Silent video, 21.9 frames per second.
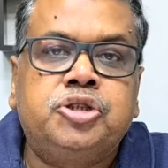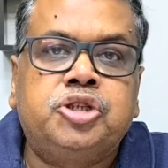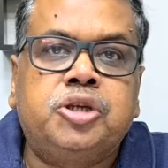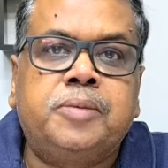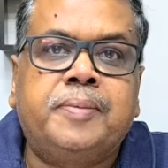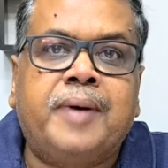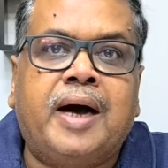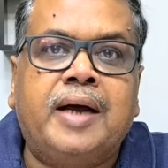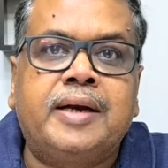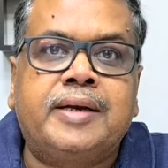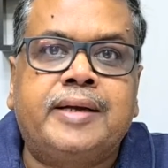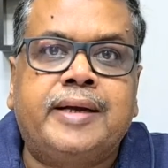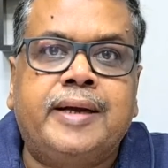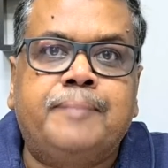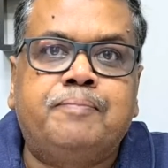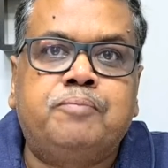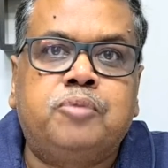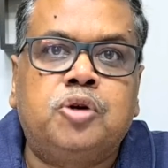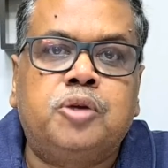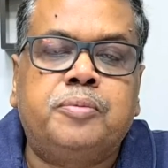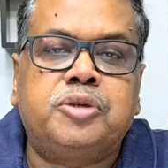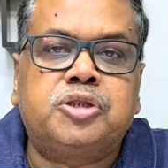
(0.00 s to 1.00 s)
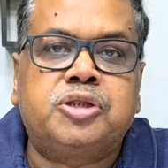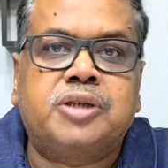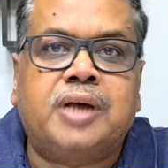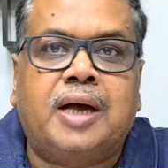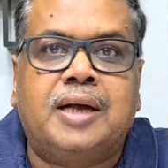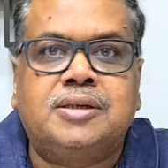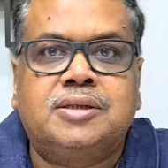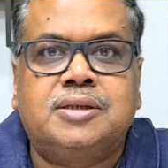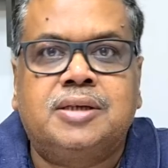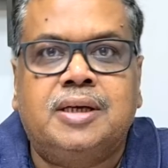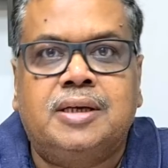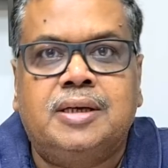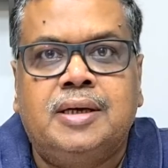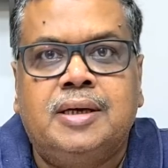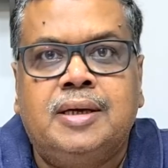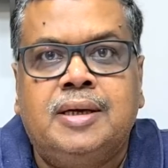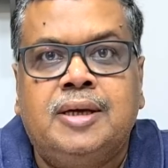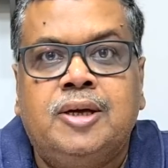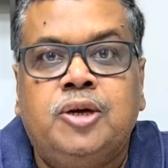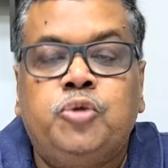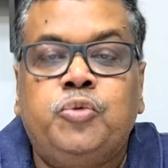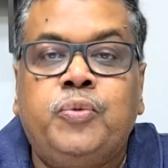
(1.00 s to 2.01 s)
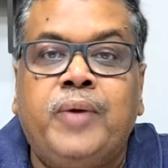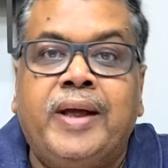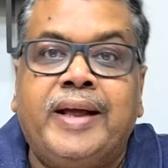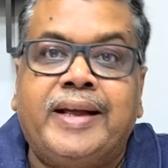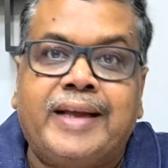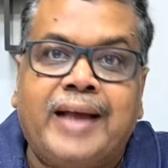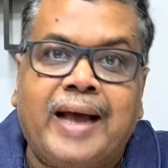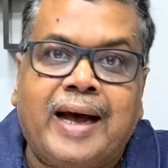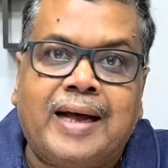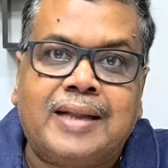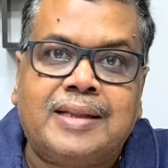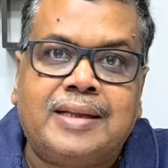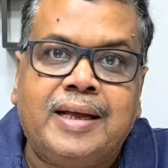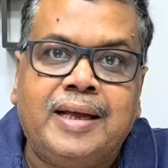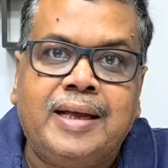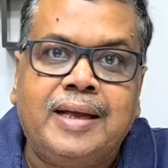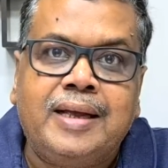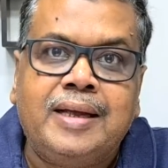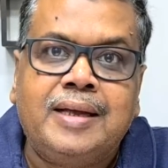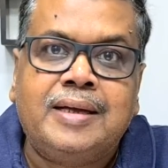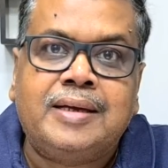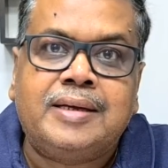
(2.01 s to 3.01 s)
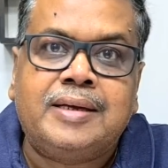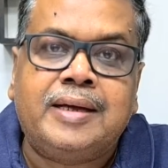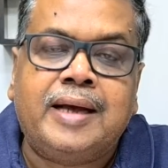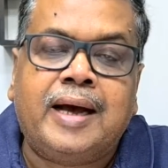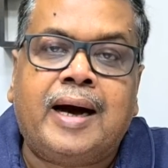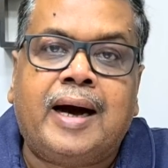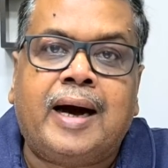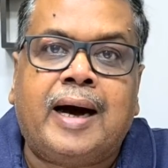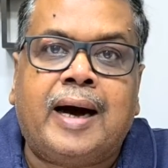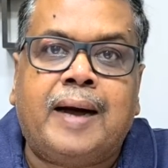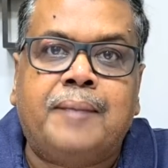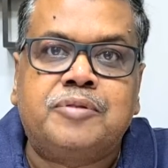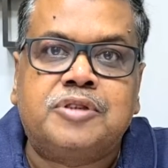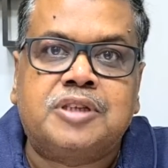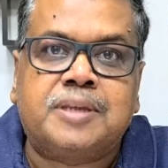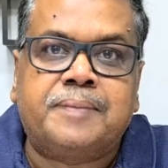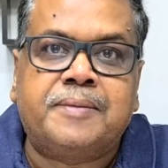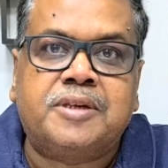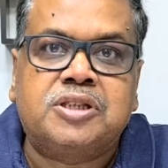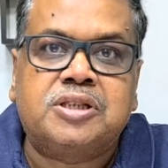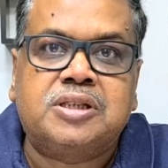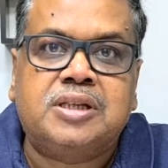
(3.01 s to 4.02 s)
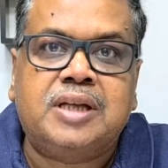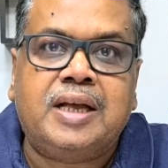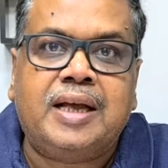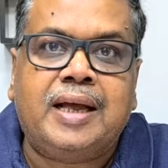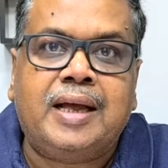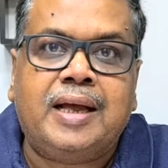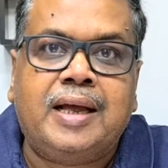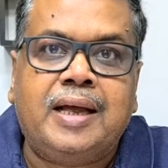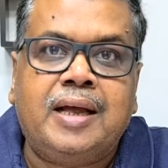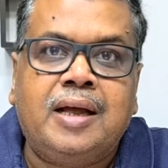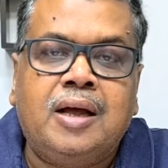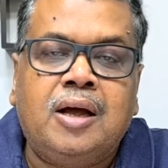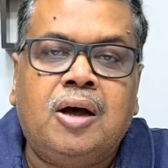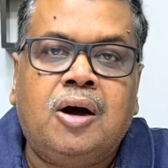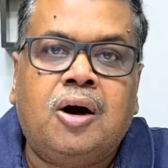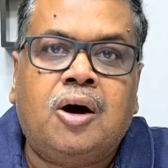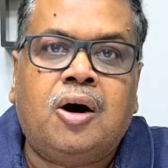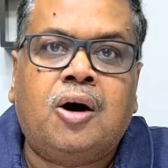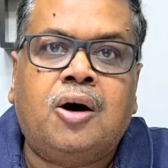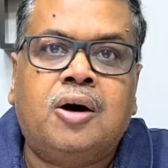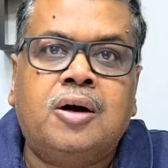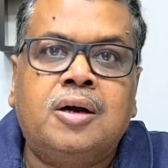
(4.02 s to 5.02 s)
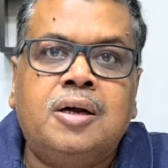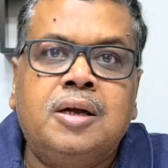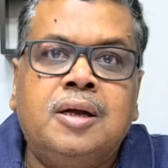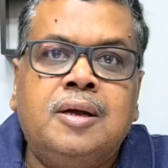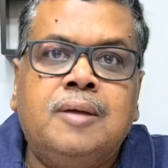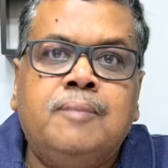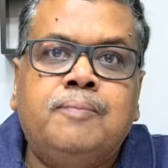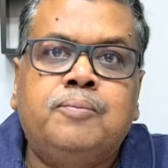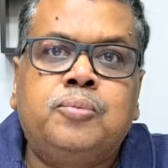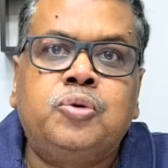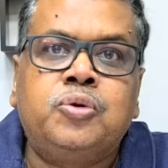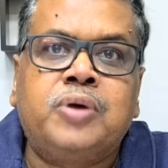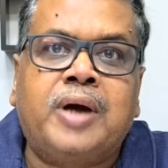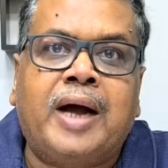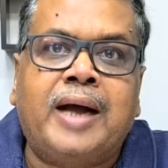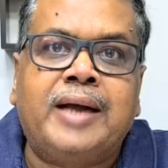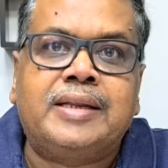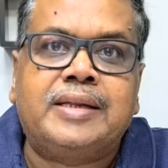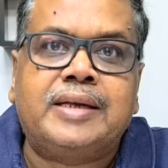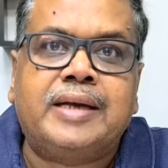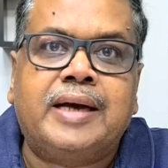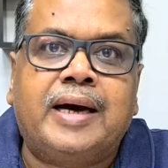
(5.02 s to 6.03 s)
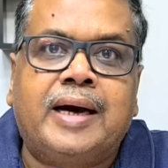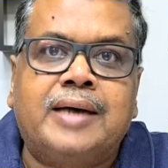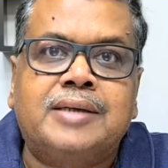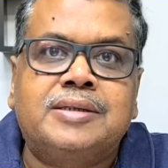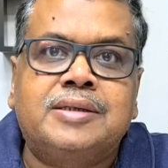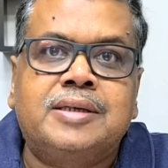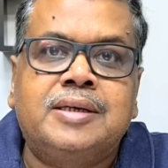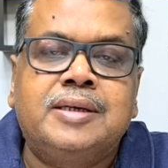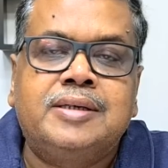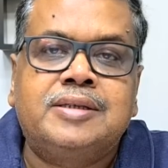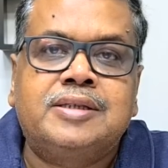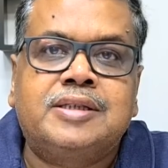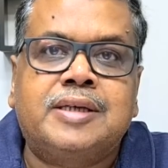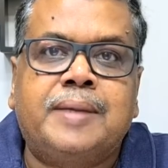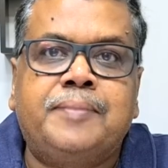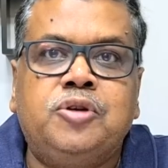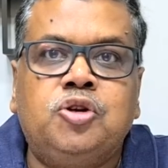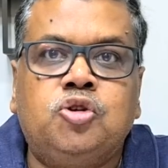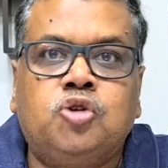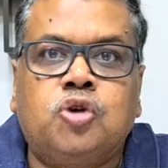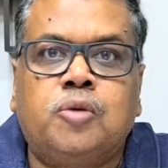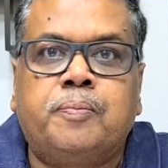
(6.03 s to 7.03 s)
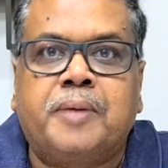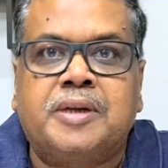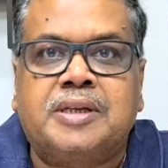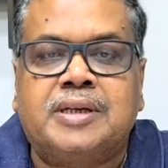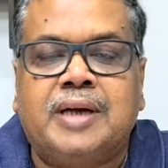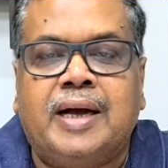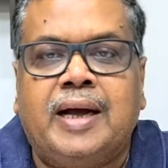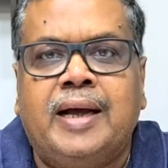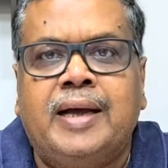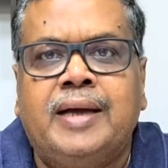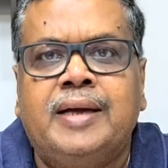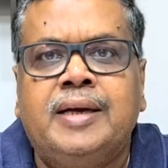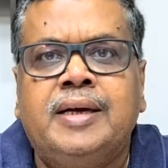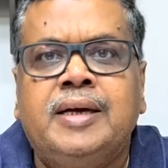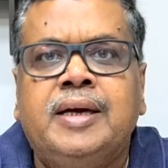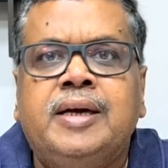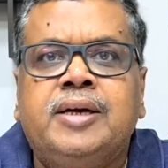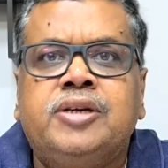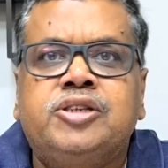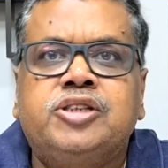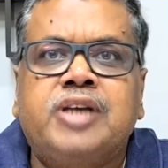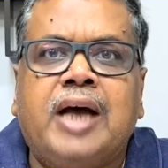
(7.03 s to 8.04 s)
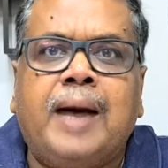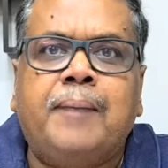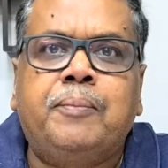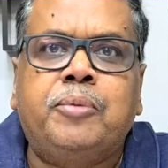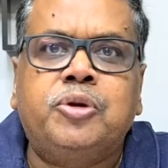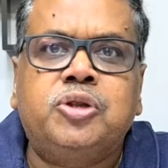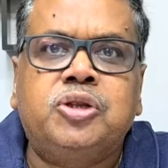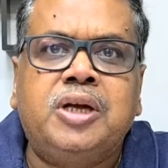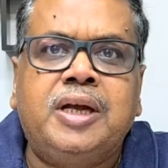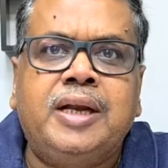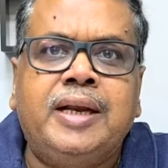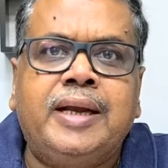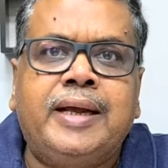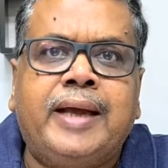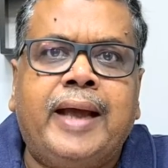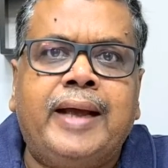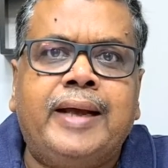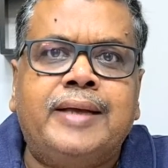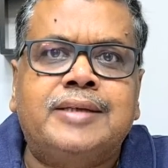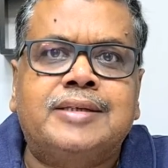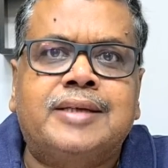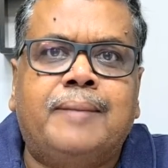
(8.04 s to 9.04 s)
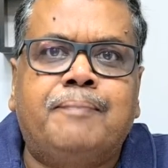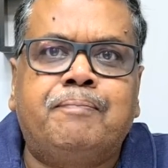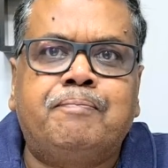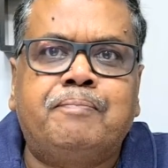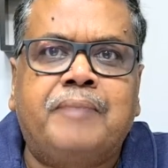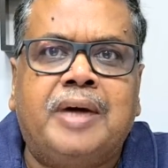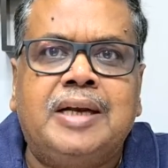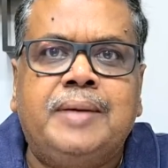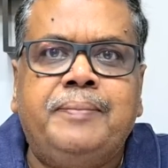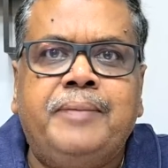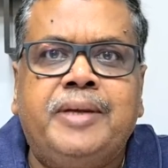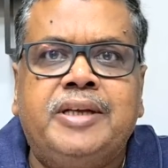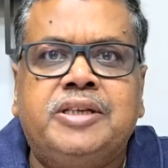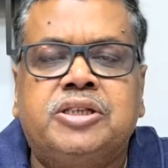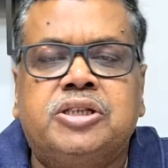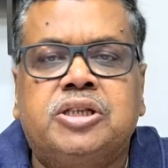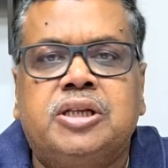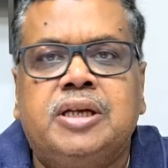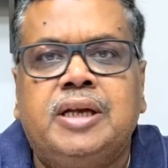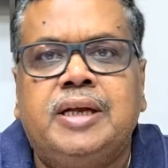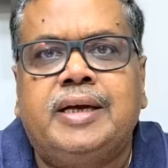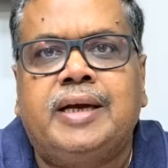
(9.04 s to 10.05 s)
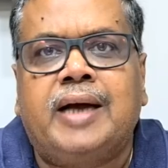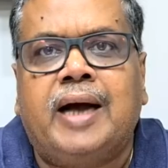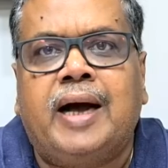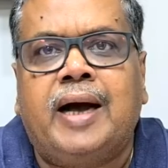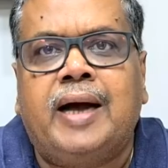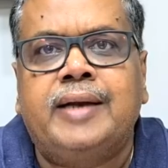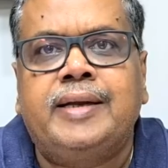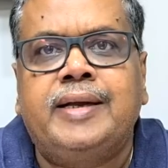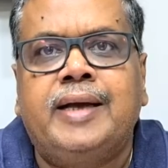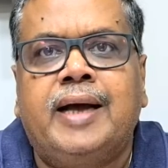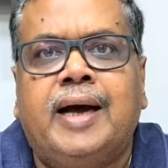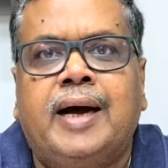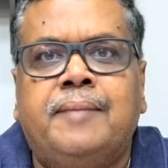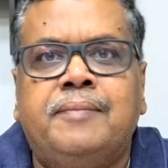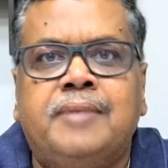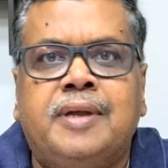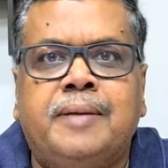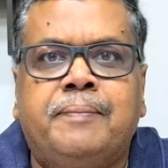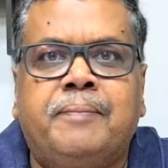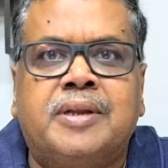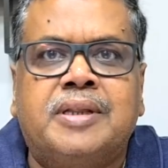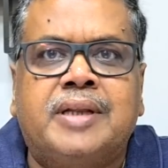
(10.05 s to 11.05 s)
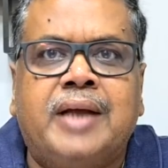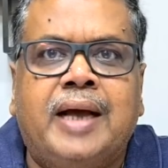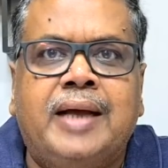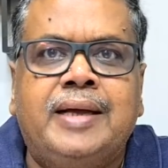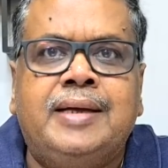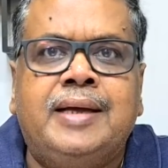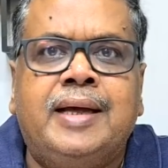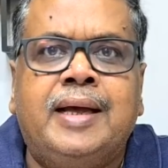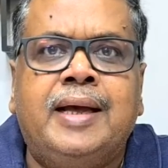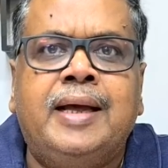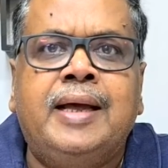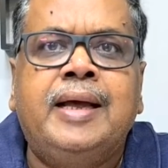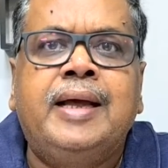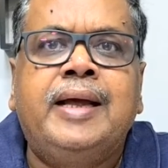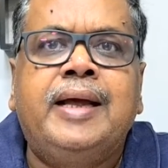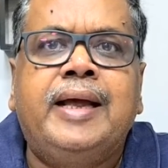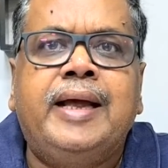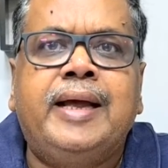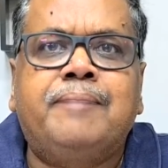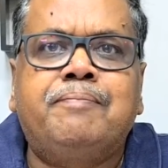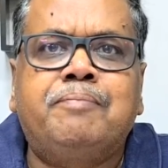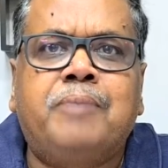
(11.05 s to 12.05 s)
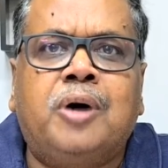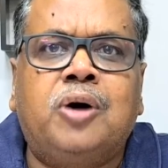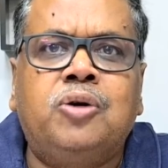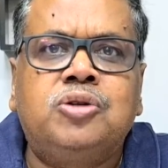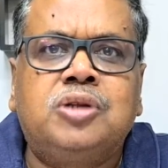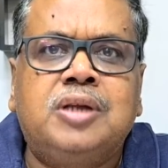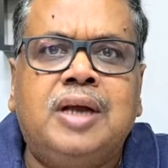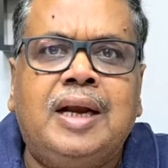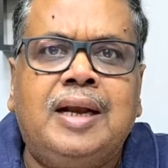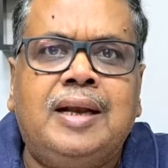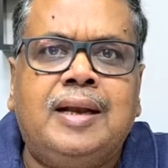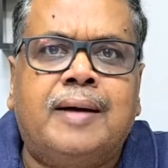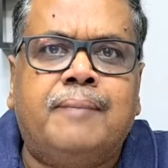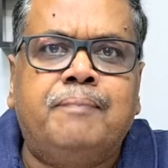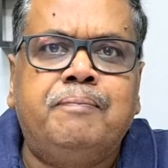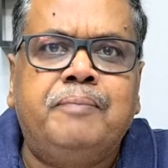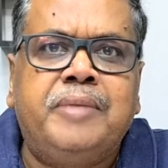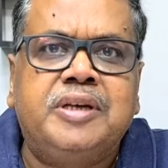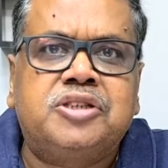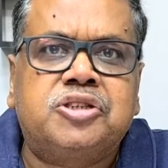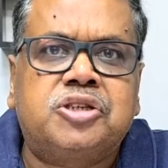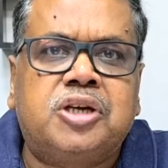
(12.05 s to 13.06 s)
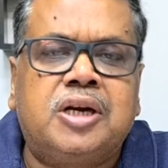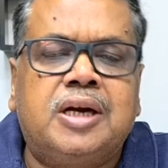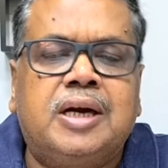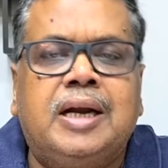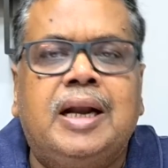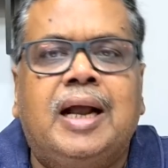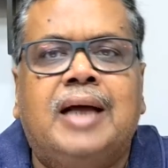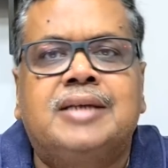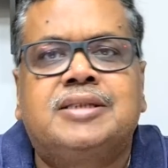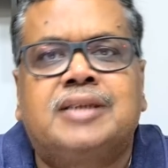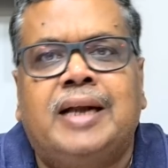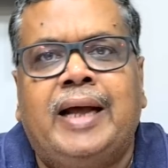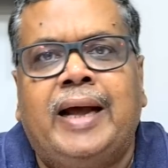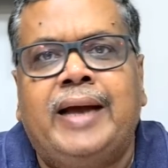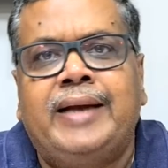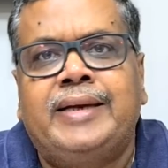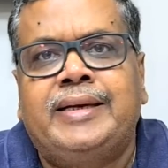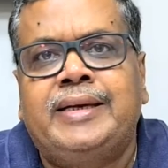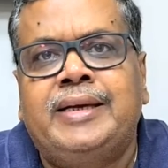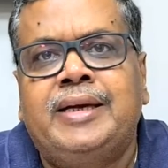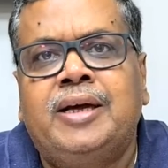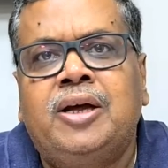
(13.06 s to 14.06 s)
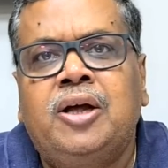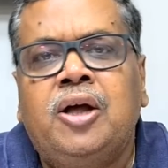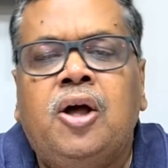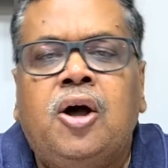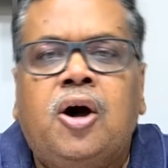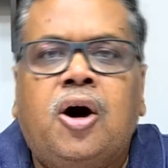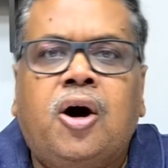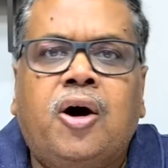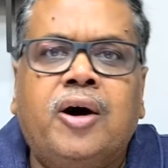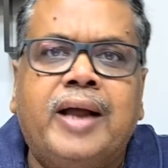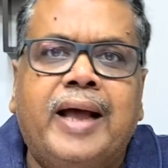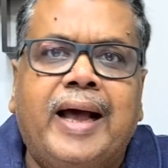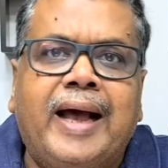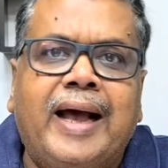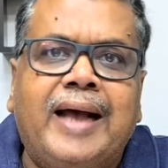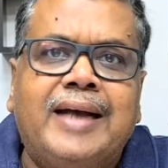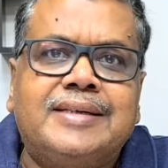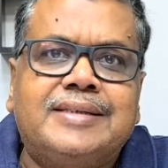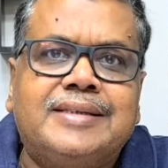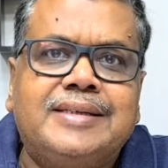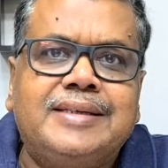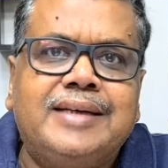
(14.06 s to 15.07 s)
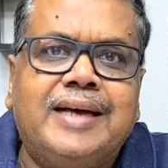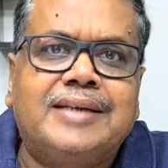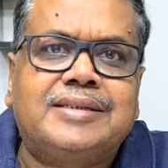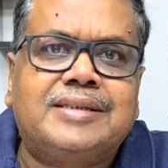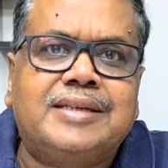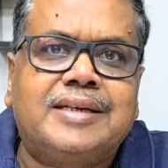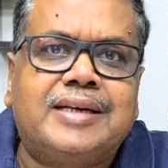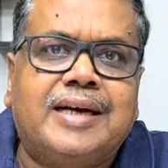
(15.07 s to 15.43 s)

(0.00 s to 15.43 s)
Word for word: शिवान के पूर्व सांसद वे क्या थे यह आप समझते हैं और पूरा इतिहास सभी को पता है शहाबुद्दीन के संबंध में जितनी कहानियां हमने बताई है एक बहुत ही लंबी श्रृंखला चलाई थी और ऐसी ऐसी